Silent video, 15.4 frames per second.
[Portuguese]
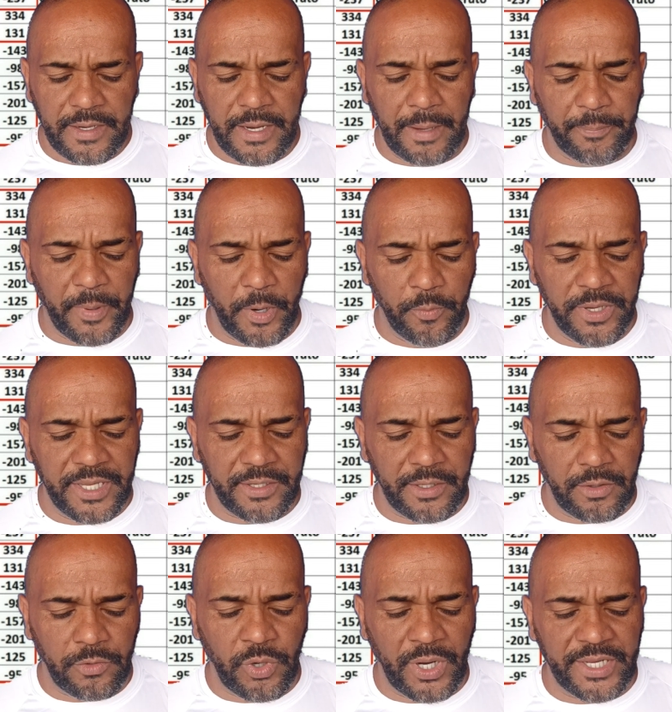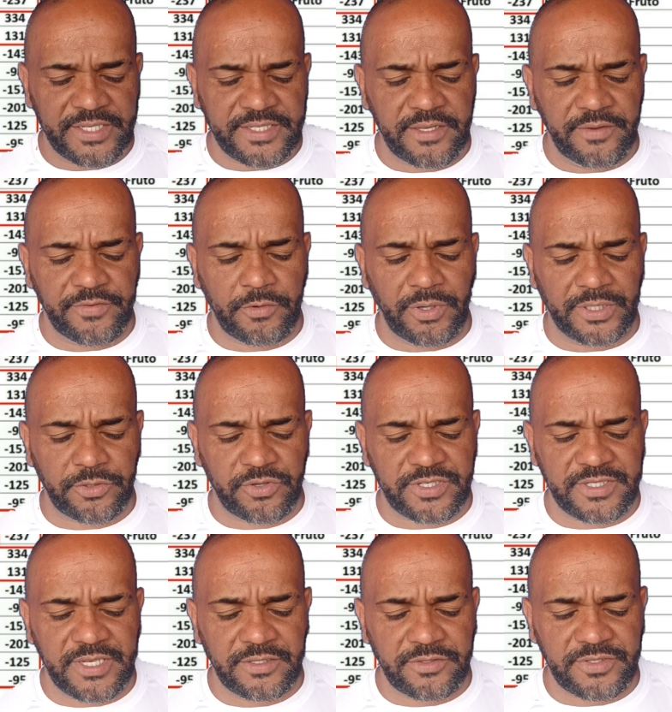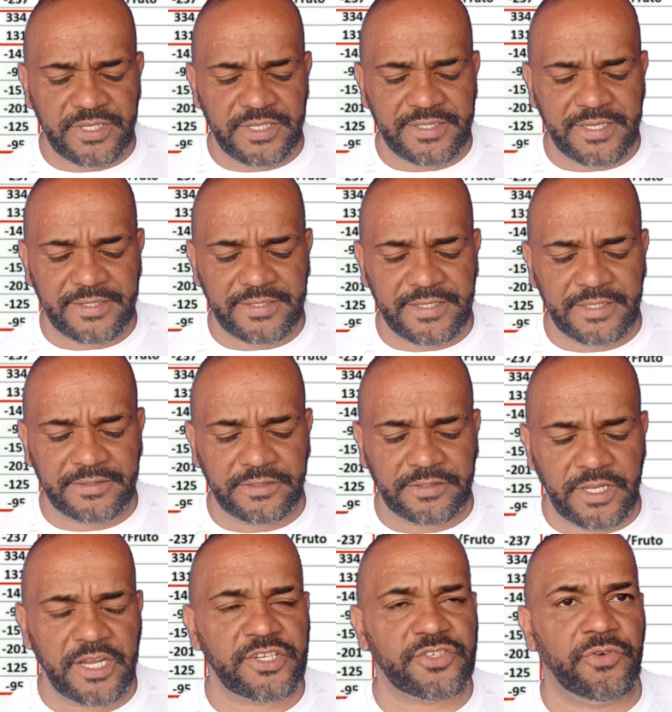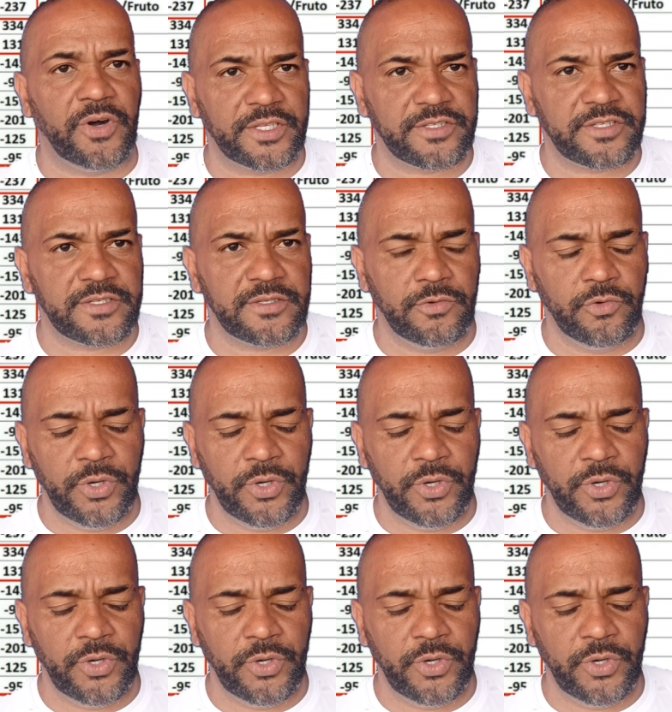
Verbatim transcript: Na Palmeira, o Aires teve 463 votos,